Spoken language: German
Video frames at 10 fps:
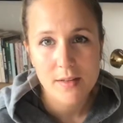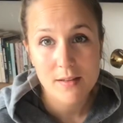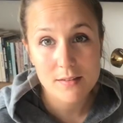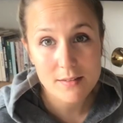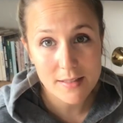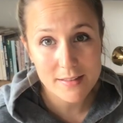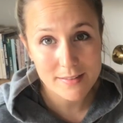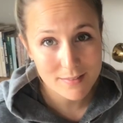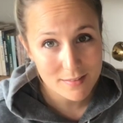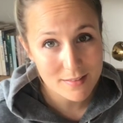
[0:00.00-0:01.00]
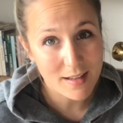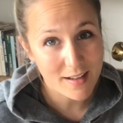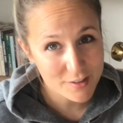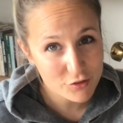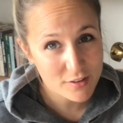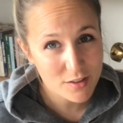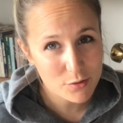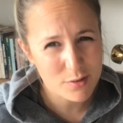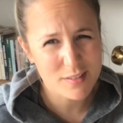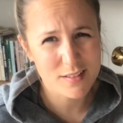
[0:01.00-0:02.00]
Es ist eine innerliche Einstellung
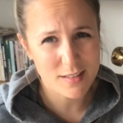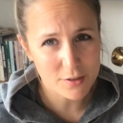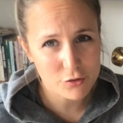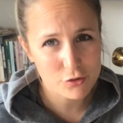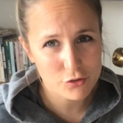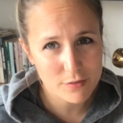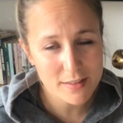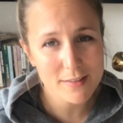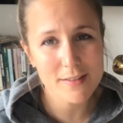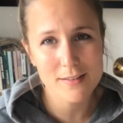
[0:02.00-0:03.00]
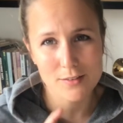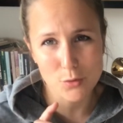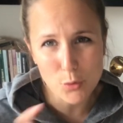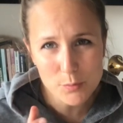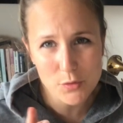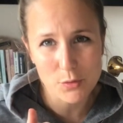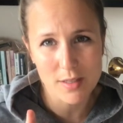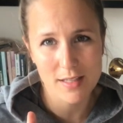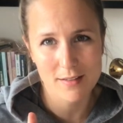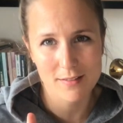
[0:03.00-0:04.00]
und es ist ganz schön schwierig, das
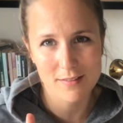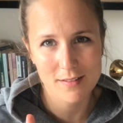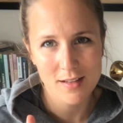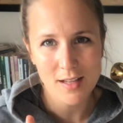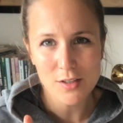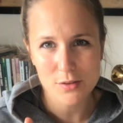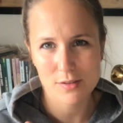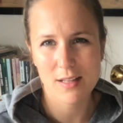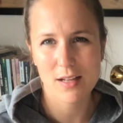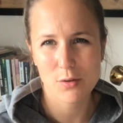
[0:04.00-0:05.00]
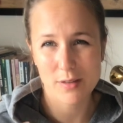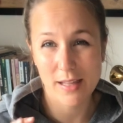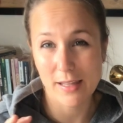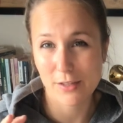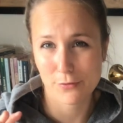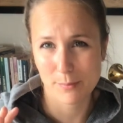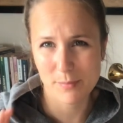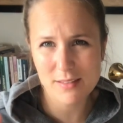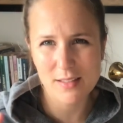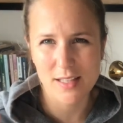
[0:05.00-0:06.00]
umzukehren, zu sagen, okay, ich
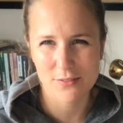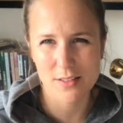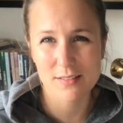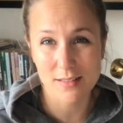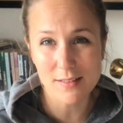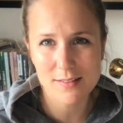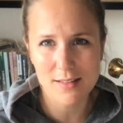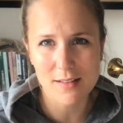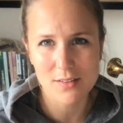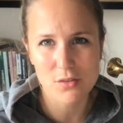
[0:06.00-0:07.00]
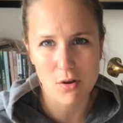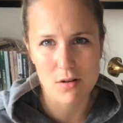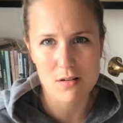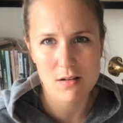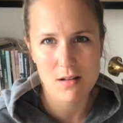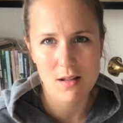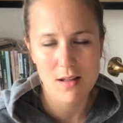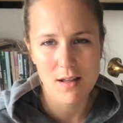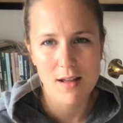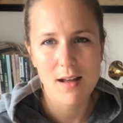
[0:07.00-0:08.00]
vermisse etwas ganz, ganz doll
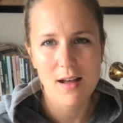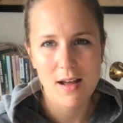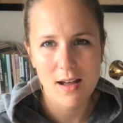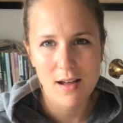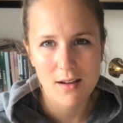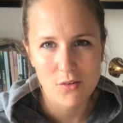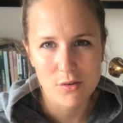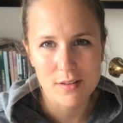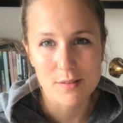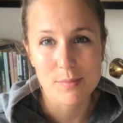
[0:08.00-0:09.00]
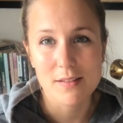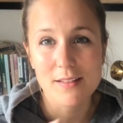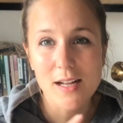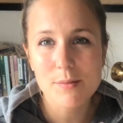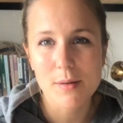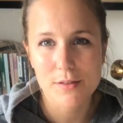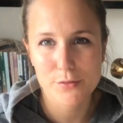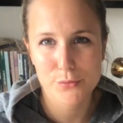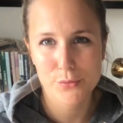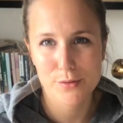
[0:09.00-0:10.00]
und ich bin dankbar
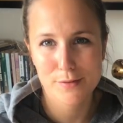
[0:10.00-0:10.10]
dafür.